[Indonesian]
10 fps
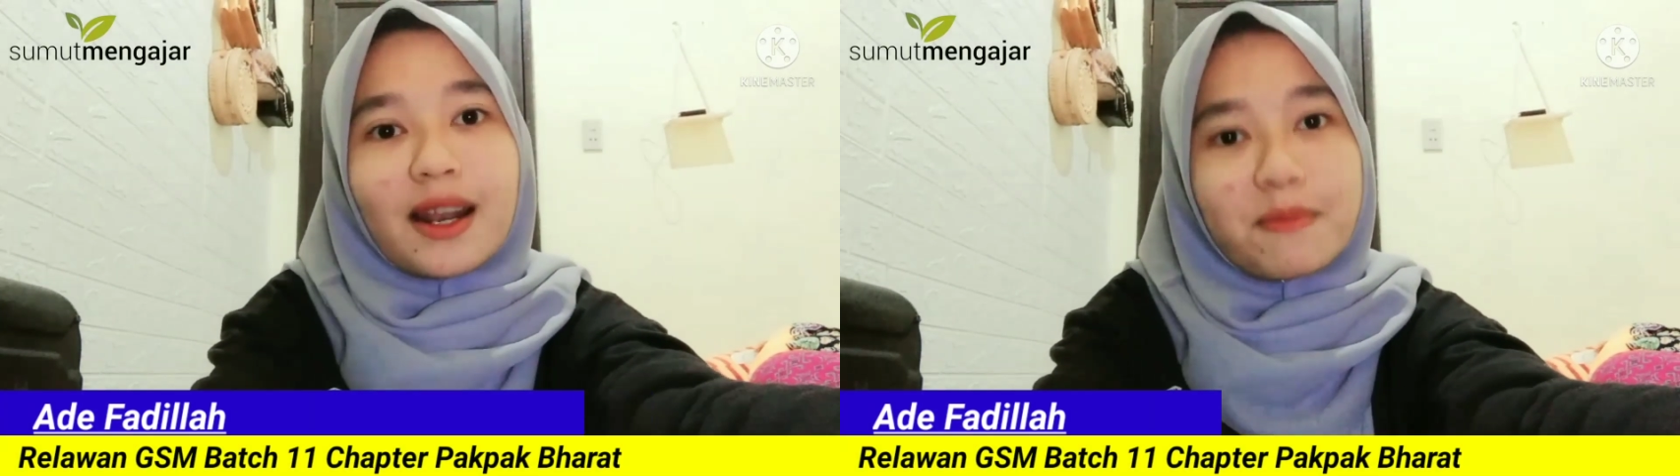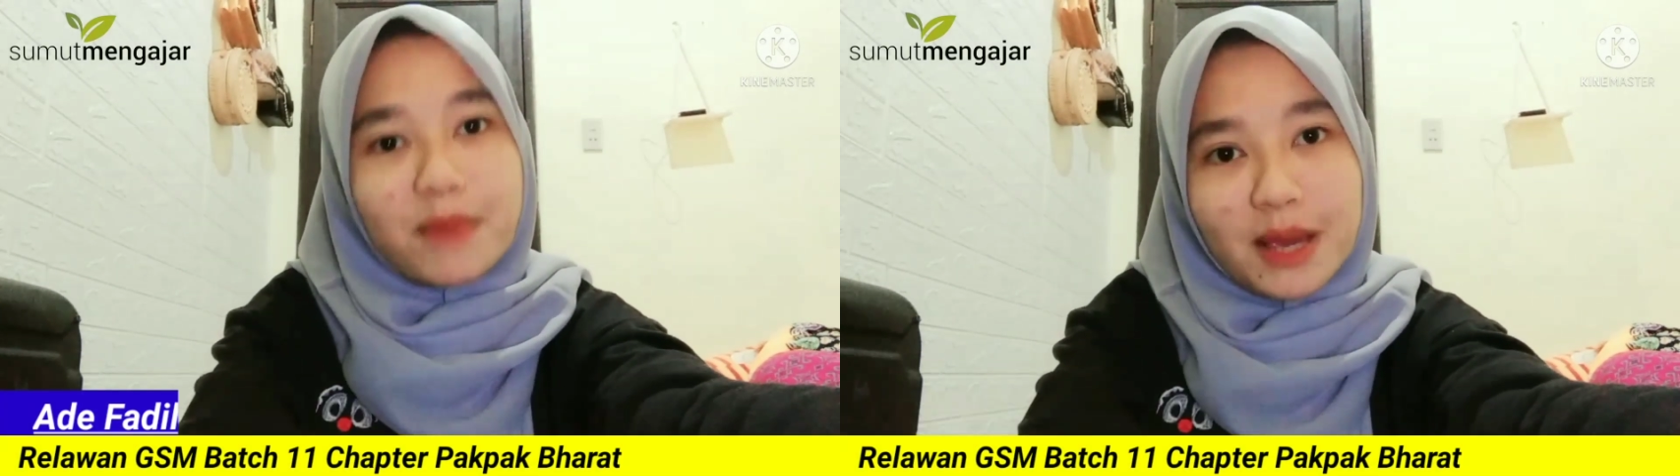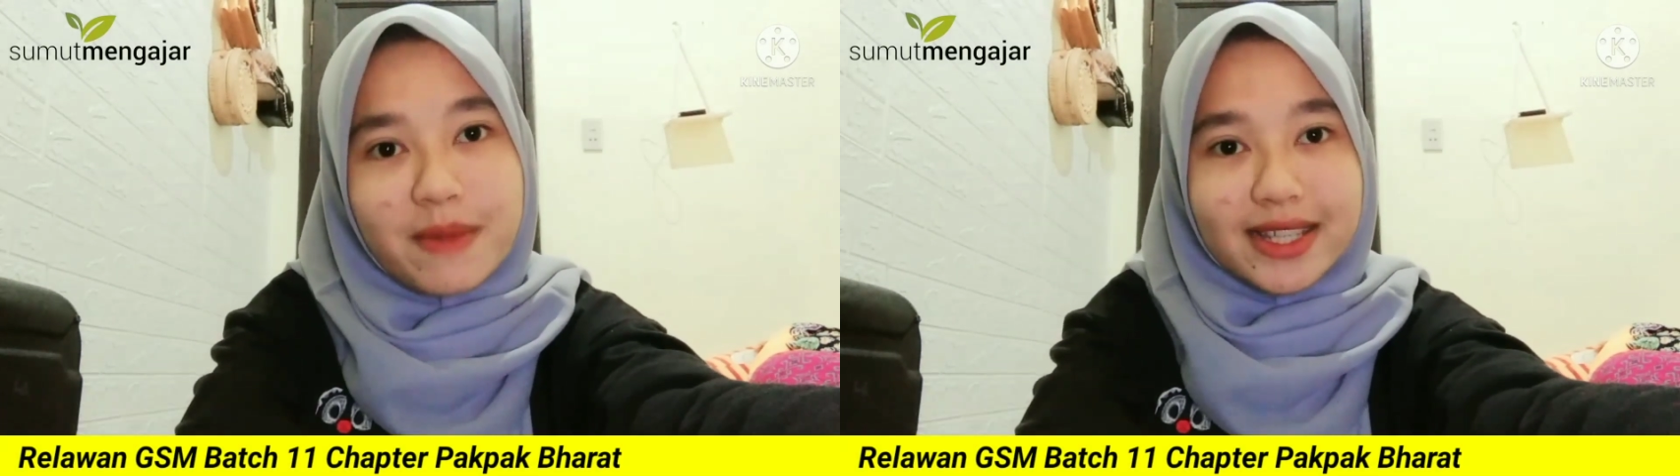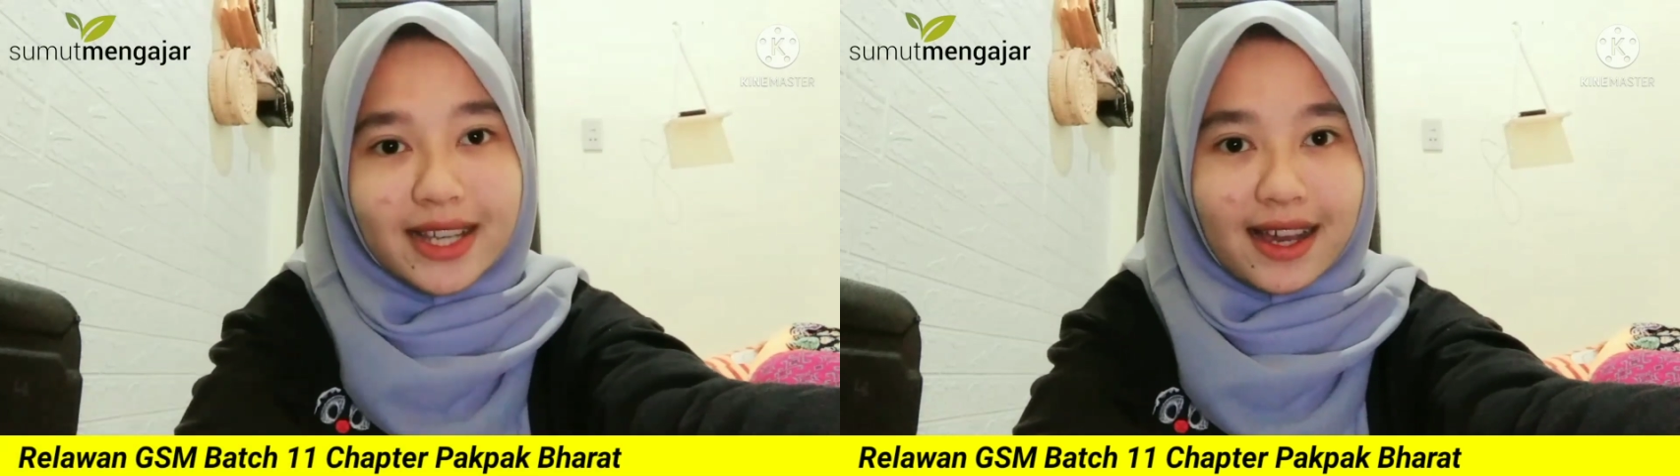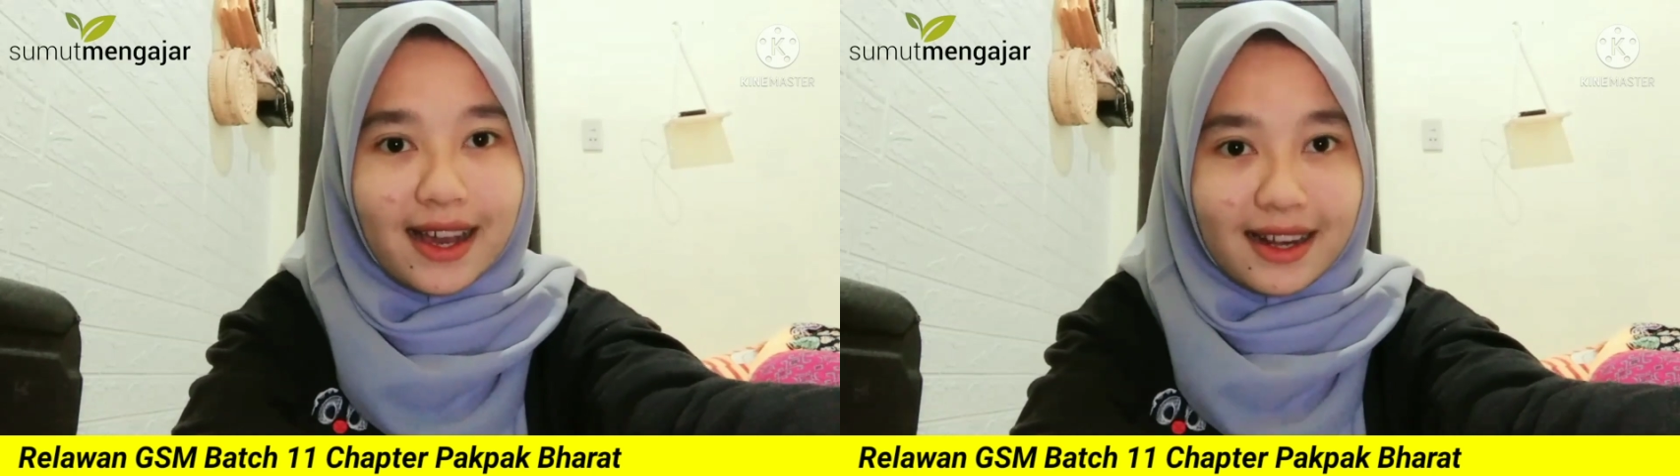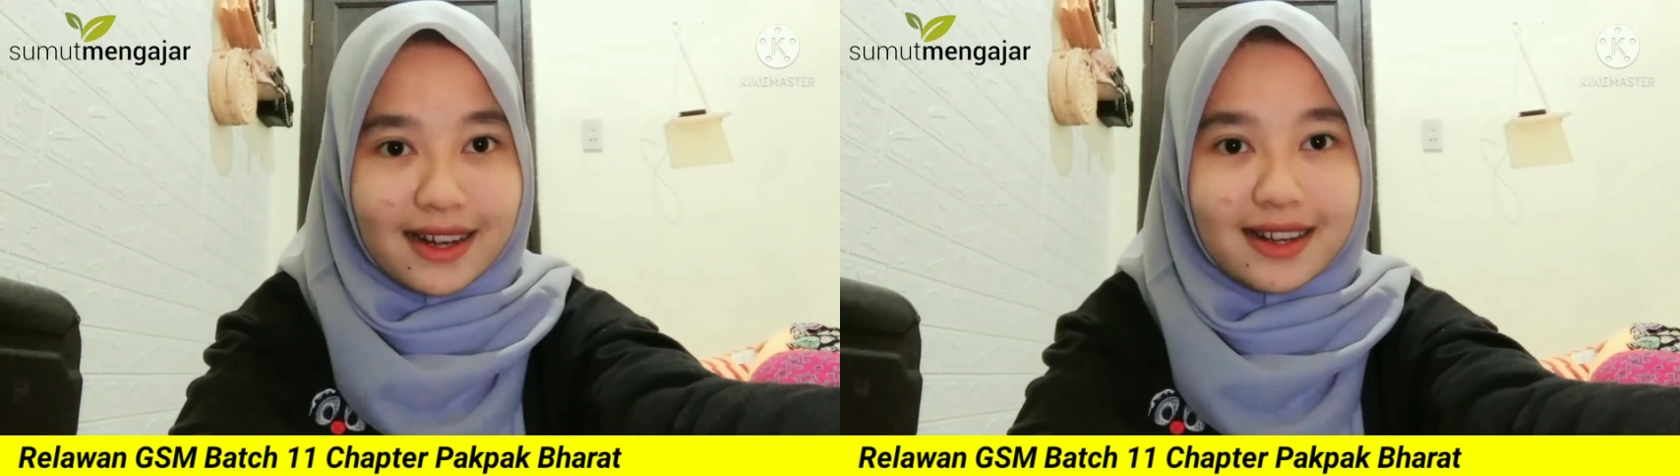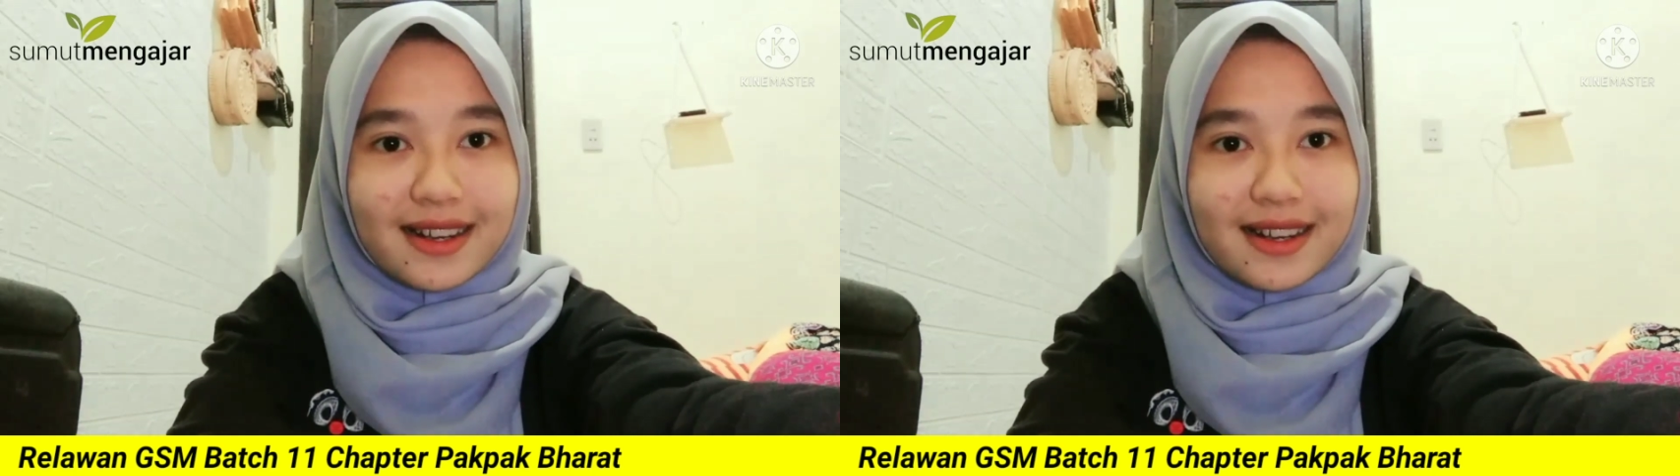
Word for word: lebih banyak hal.